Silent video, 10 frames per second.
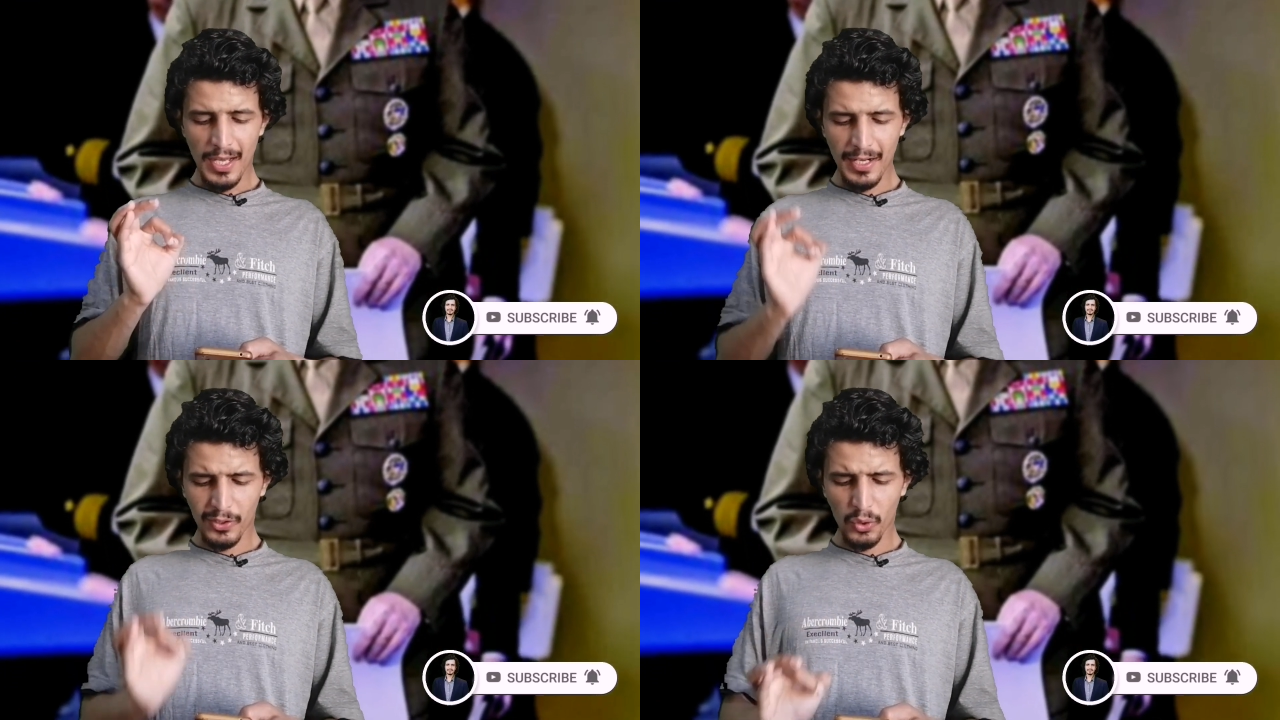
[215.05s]

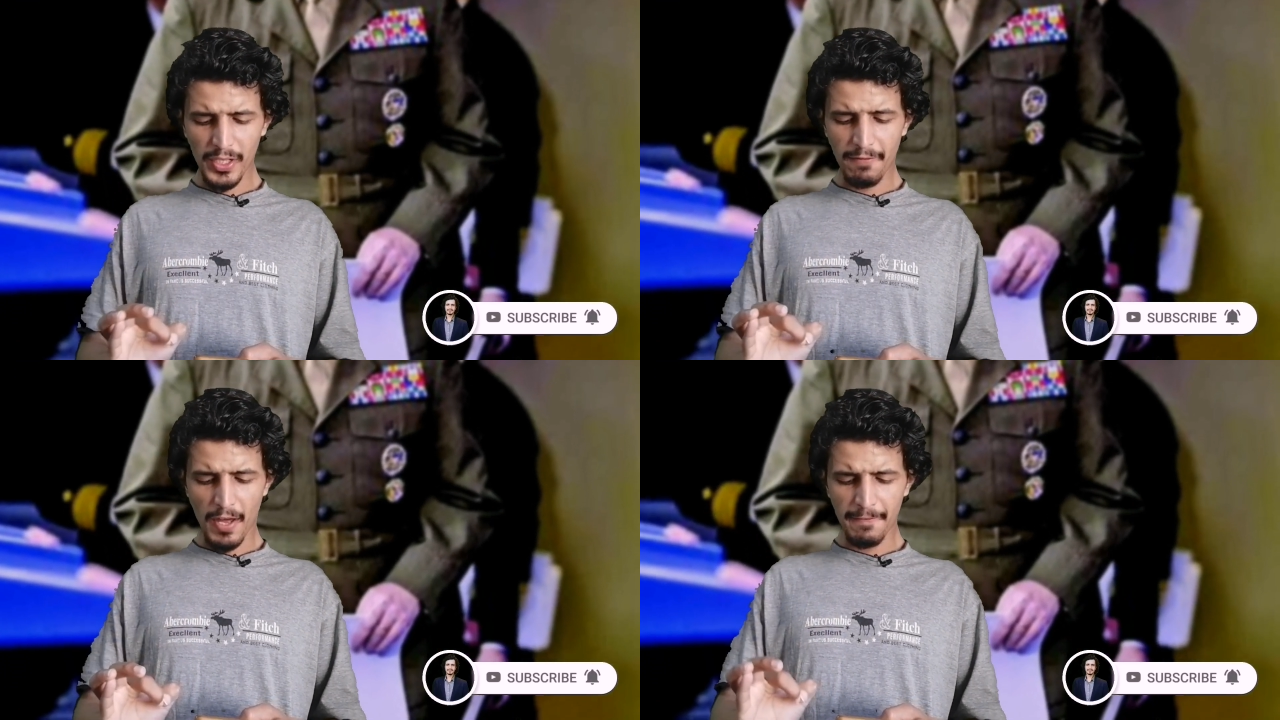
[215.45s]

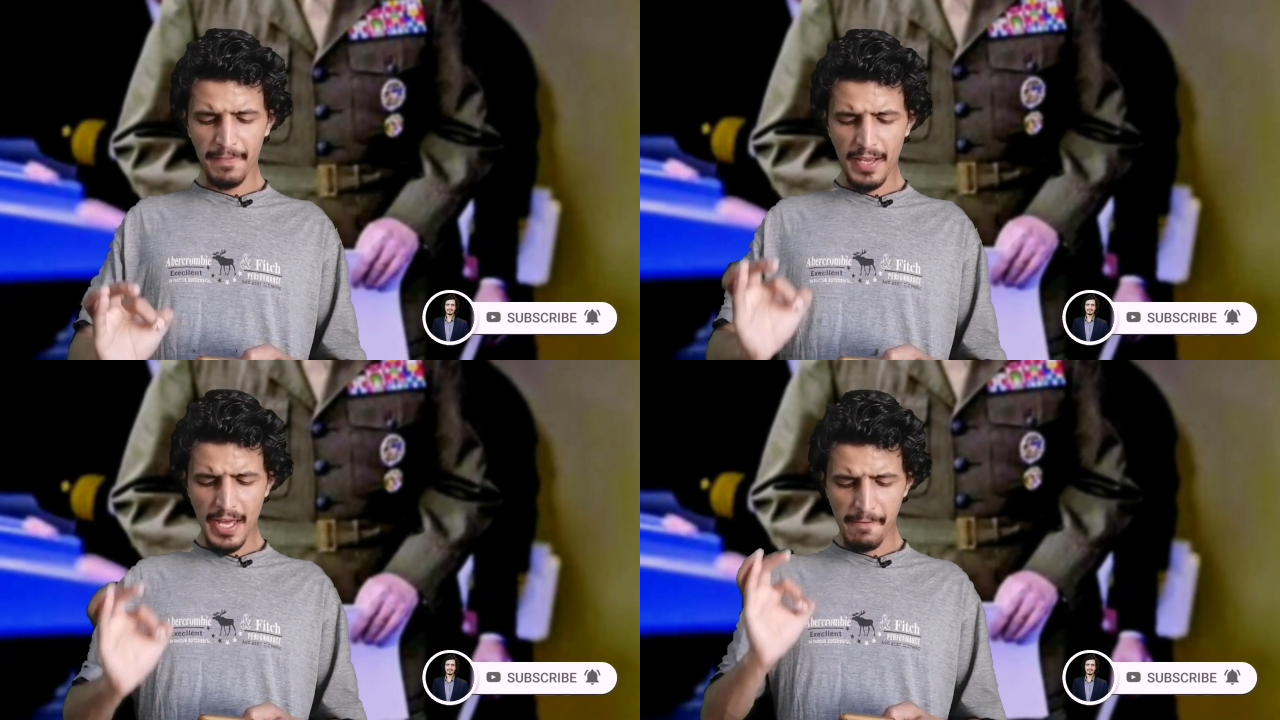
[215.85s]
इलेक्ट्रॉनिक
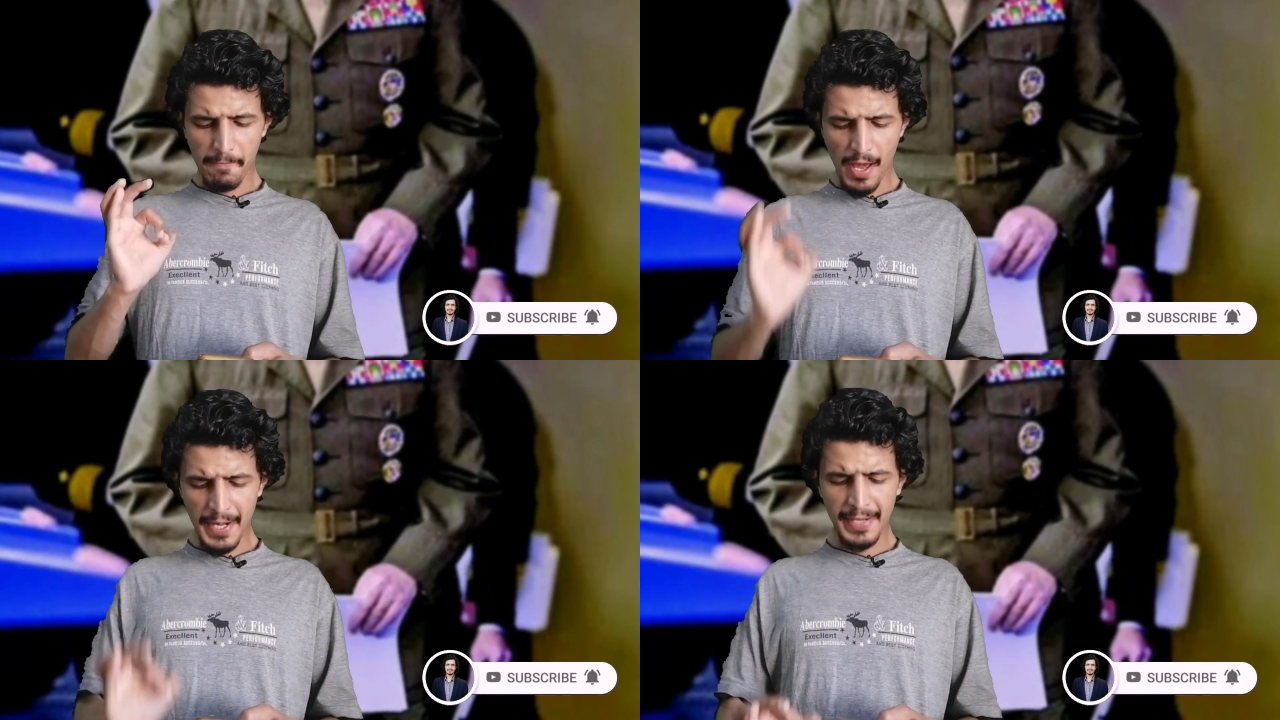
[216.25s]
वारफेयर
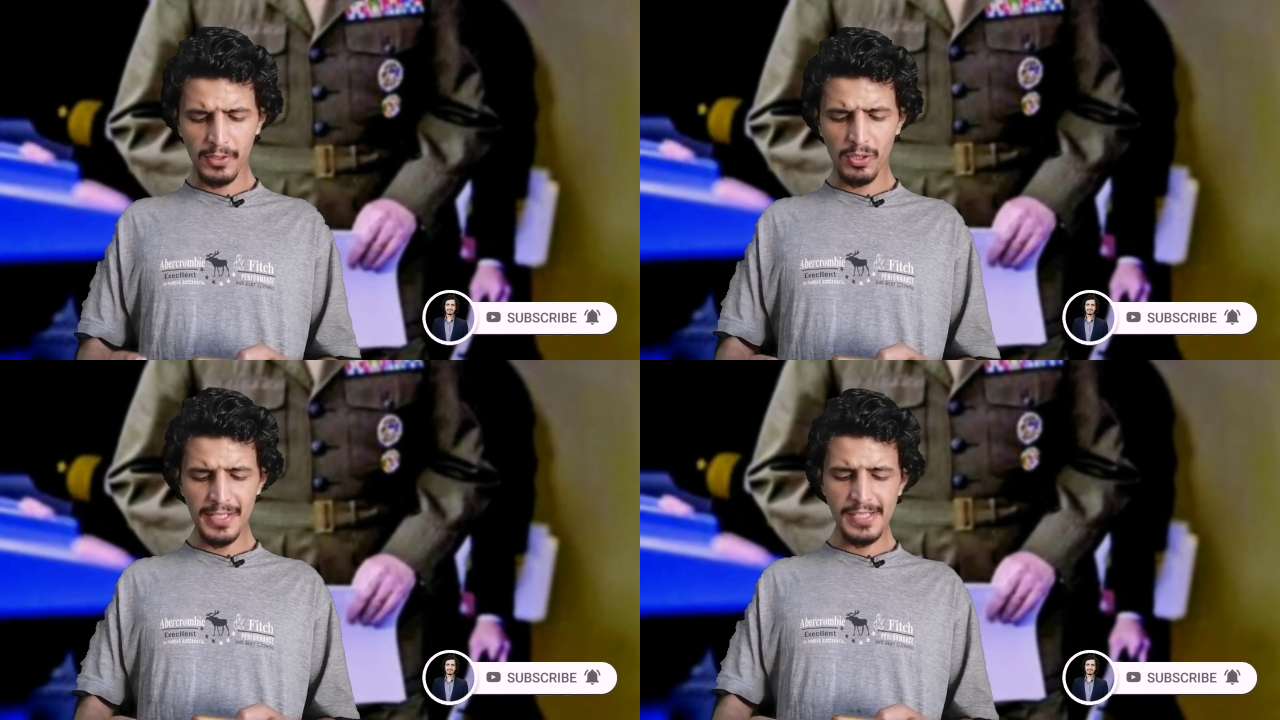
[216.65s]
वार
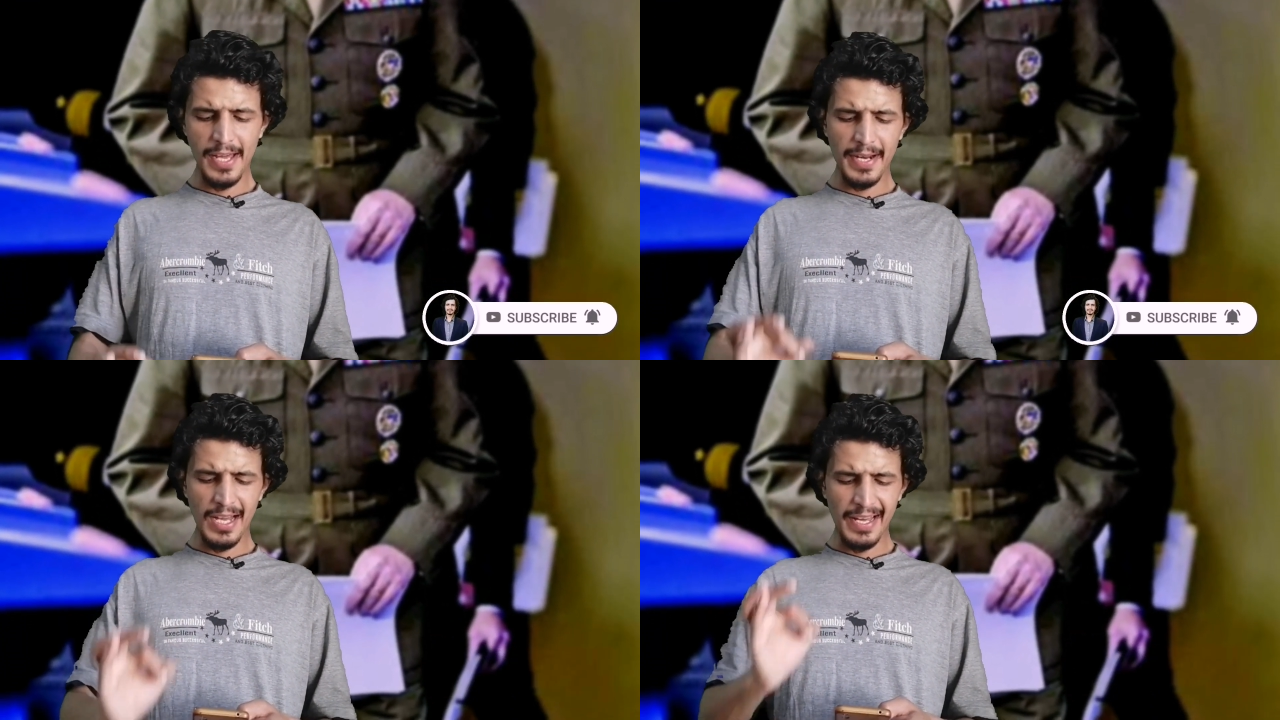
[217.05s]
हेड को ले
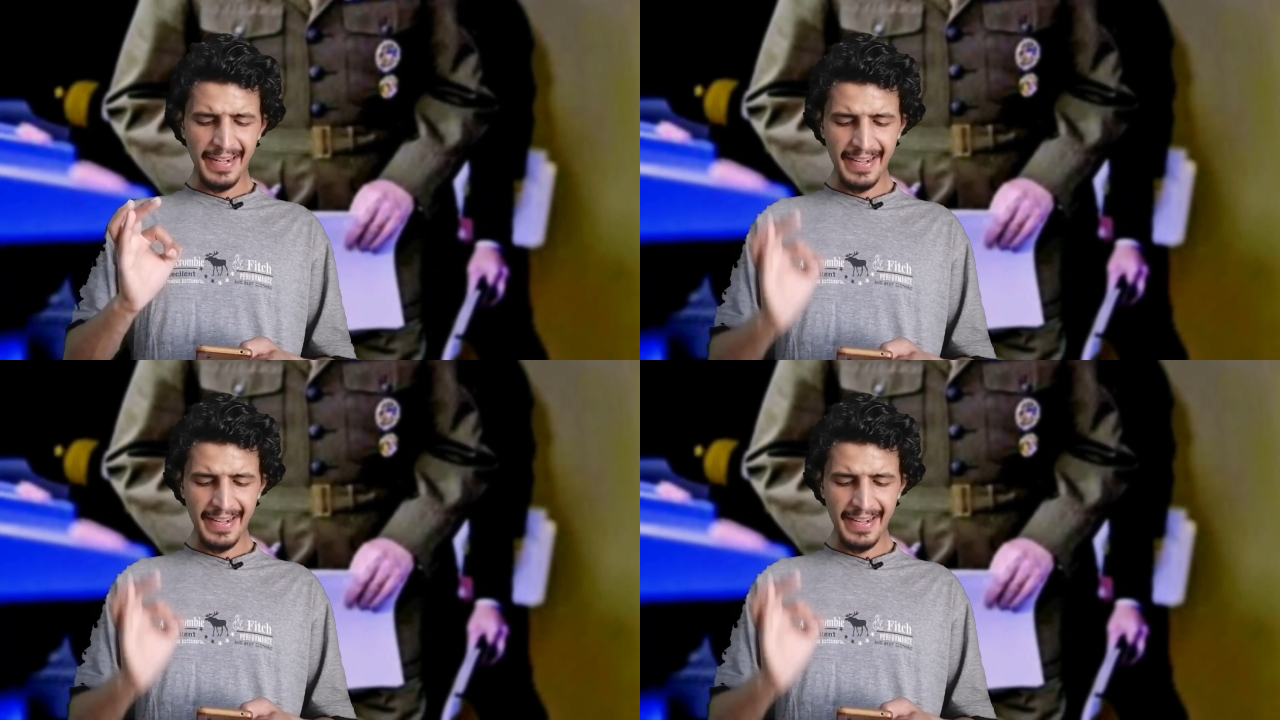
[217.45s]
जाना